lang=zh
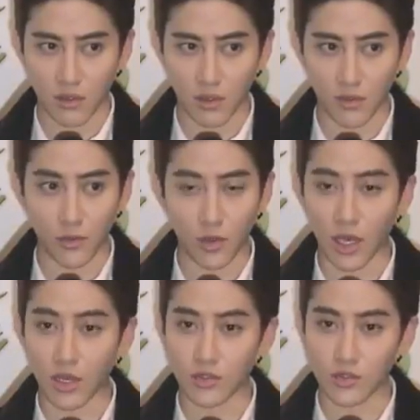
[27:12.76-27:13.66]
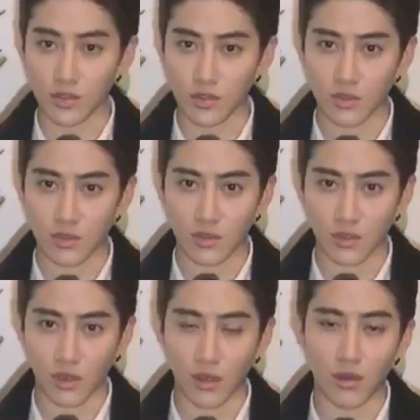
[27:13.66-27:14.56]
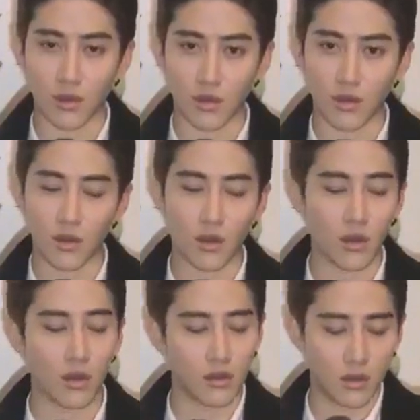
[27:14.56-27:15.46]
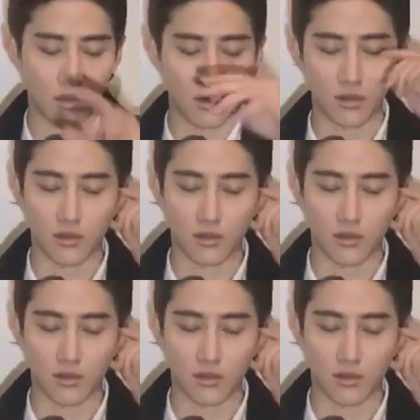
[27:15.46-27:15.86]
《Full House》哦，对，你就知好了